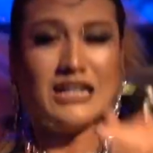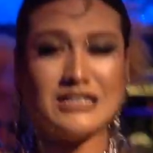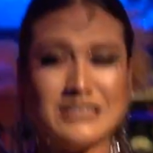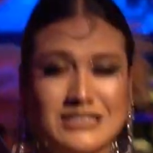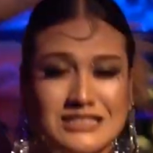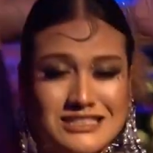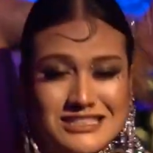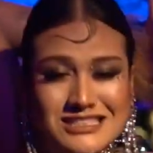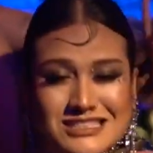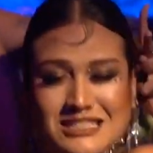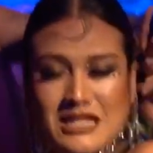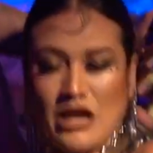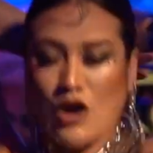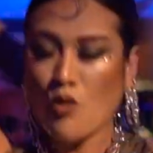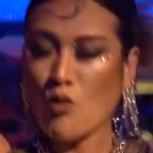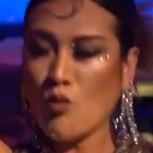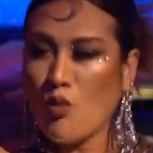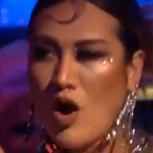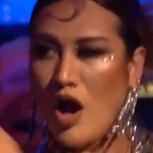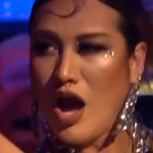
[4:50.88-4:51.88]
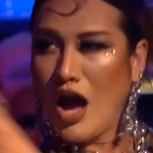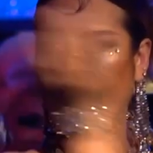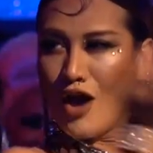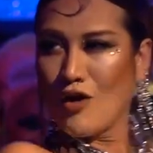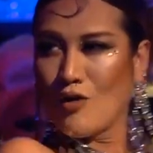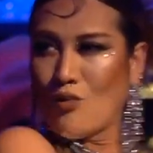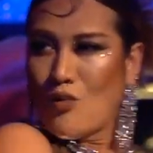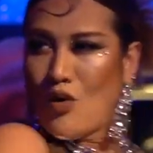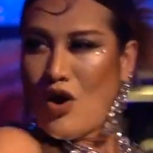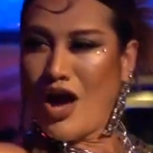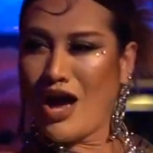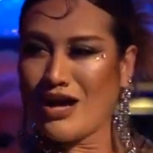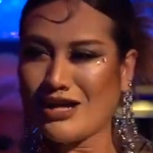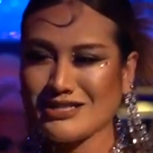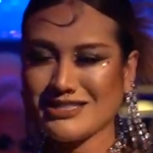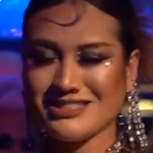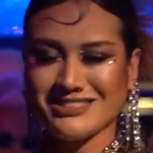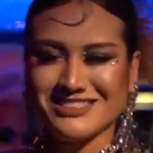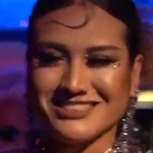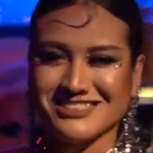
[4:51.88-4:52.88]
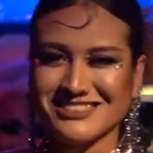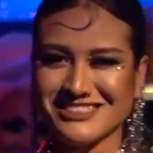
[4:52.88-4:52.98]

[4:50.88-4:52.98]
ทุกหน้าที่การงาน เพราะในที่สุดแล้